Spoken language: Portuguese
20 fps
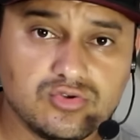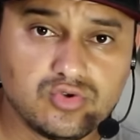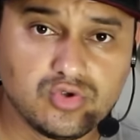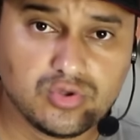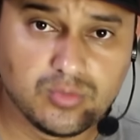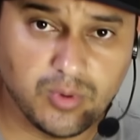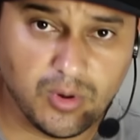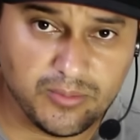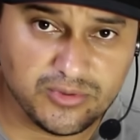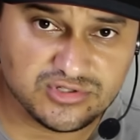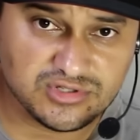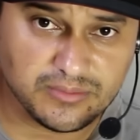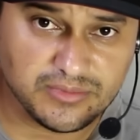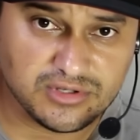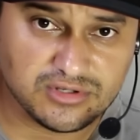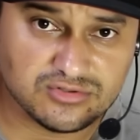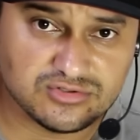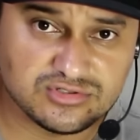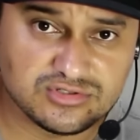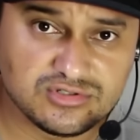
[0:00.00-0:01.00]
Tudo bom, meus
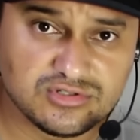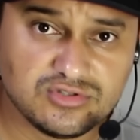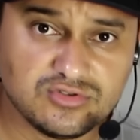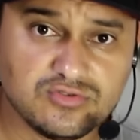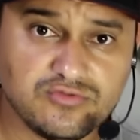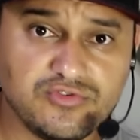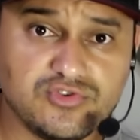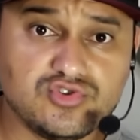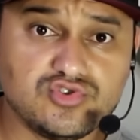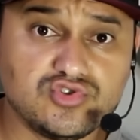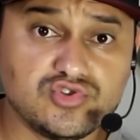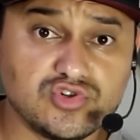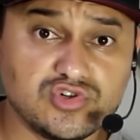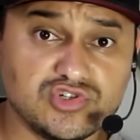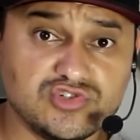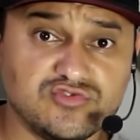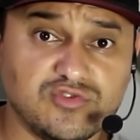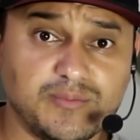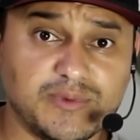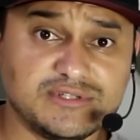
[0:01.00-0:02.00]
amigos? No vídeo de
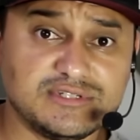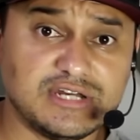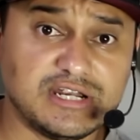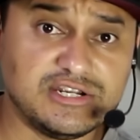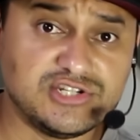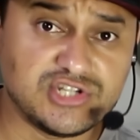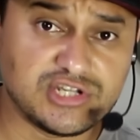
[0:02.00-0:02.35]
hoje vou passar